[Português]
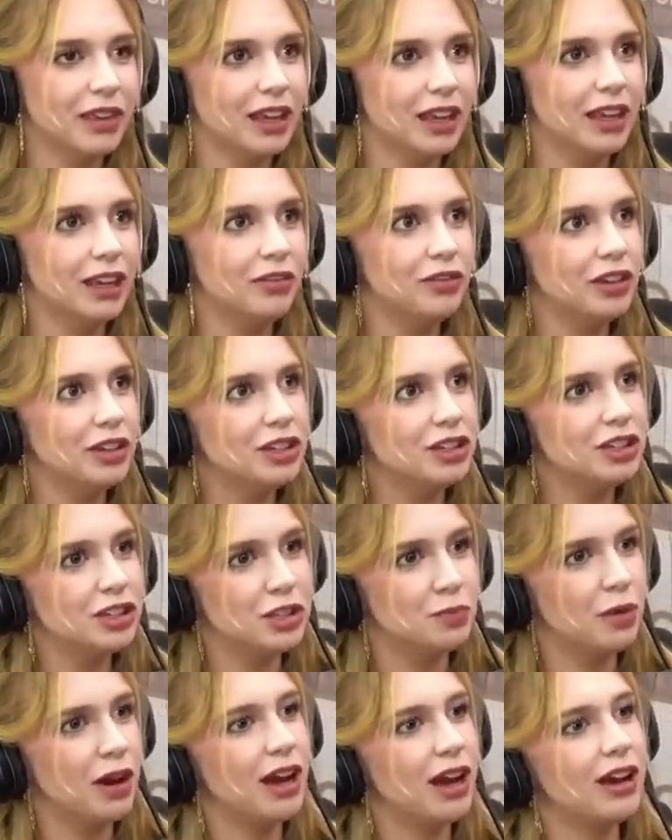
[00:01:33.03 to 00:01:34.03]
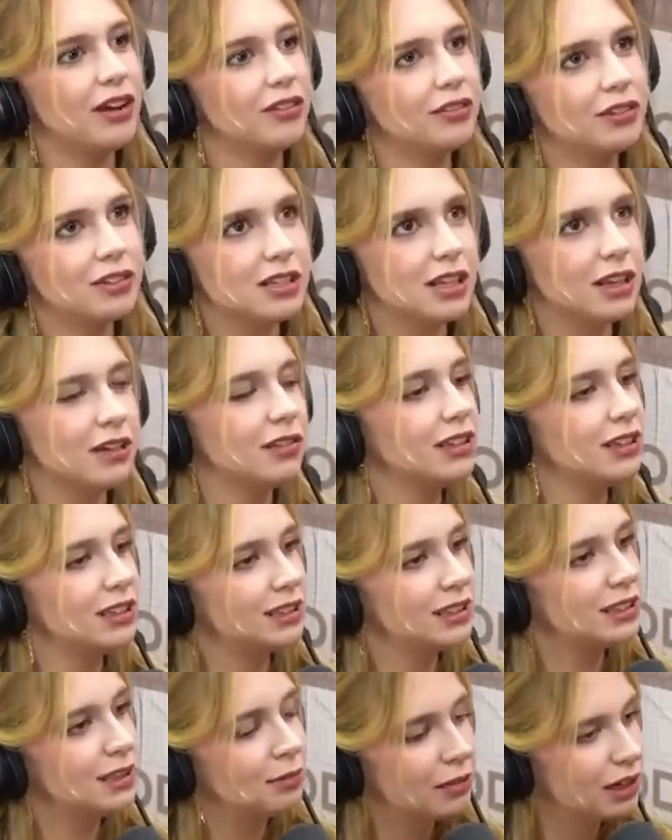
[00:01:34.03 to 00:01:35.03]
E fingi, tipo, ah, não sei
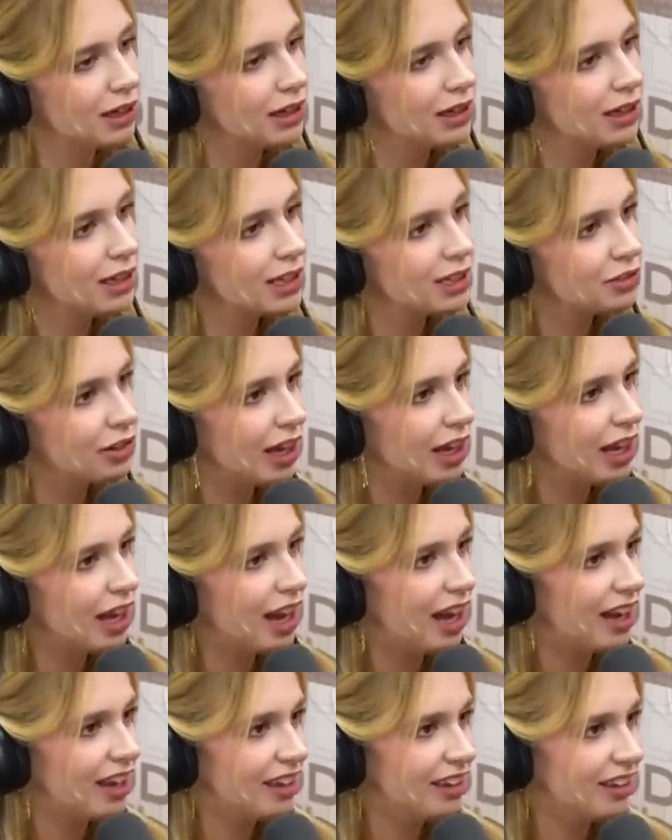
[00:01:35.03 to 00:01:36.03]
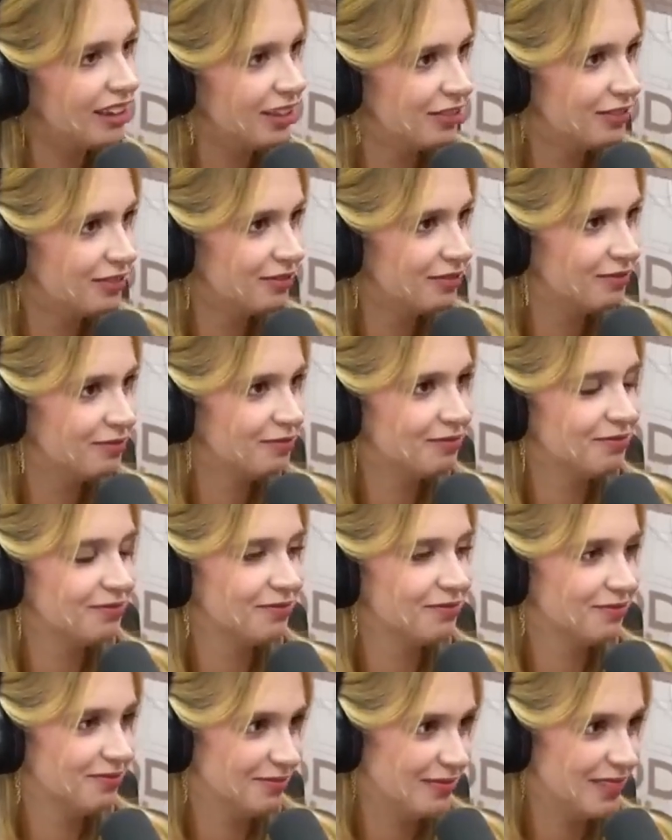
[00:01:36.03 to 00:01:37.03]
quantas semanas, vem Gaia.
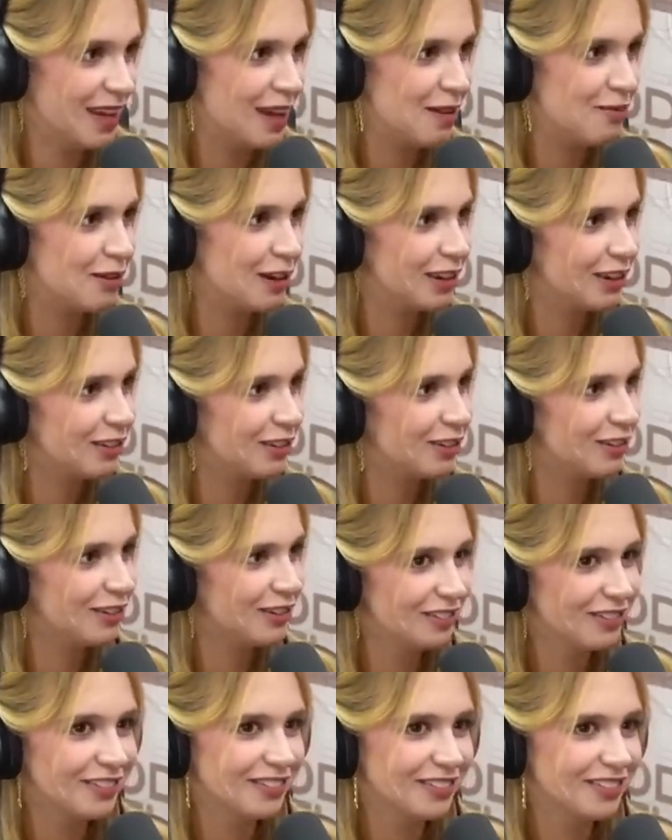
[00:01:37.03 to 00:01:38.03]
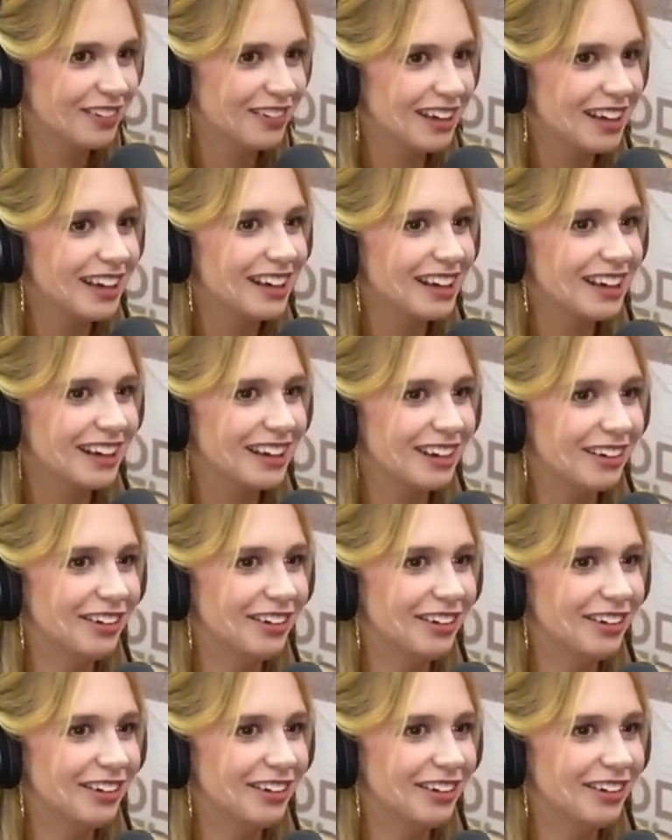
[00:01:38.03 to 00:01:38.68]
Na época que eu Mentira. queria que a,